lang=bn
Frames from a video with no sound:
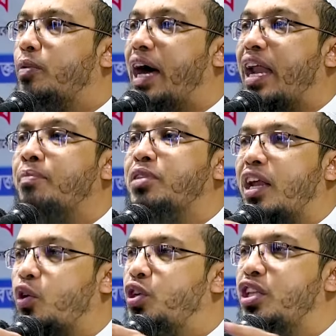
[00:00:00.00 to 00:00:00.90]
সব হারাম
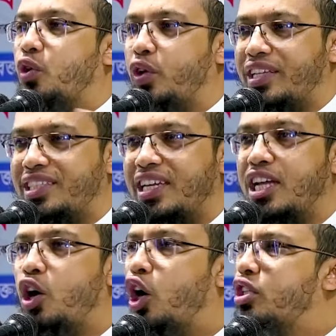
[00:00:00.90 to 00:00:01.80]
দ্বারা গঠিত হয়েছে
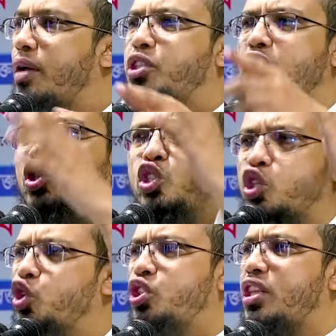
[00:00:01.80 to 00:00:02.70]
অতএব সে
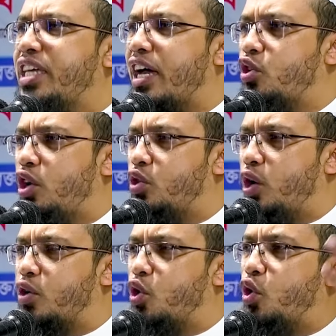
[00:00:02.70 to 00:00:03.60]
যত চিৎকার করে
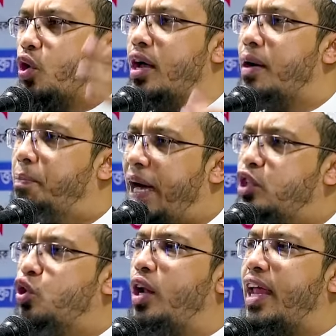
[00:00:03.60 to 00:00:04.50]
দোয়া করুক
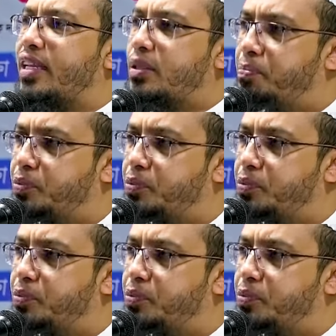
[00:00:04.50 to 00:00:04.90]
বাইতুল্লার